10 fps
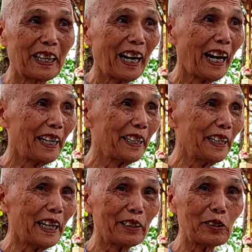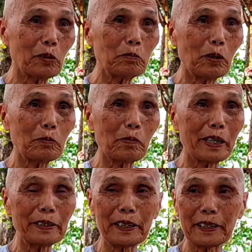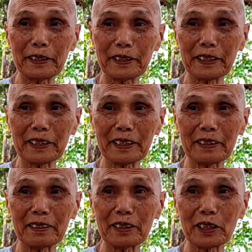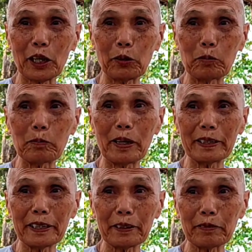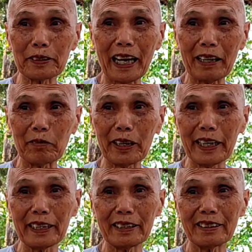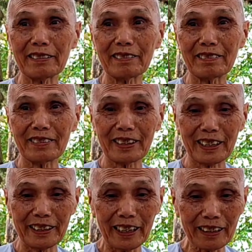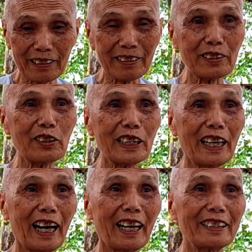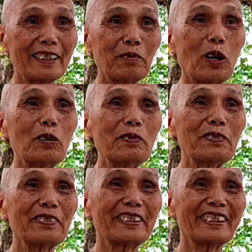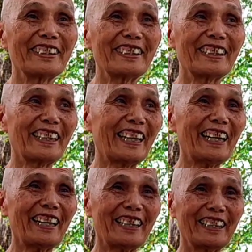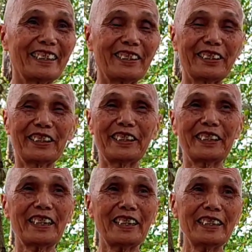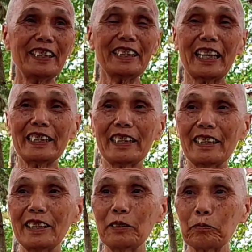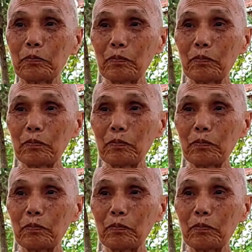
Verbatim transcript: hai thế này nó đụng một bên thì tiêu một bên thì tàn phế thì nhật nó chói là nhật bổn nha thì như vậy thì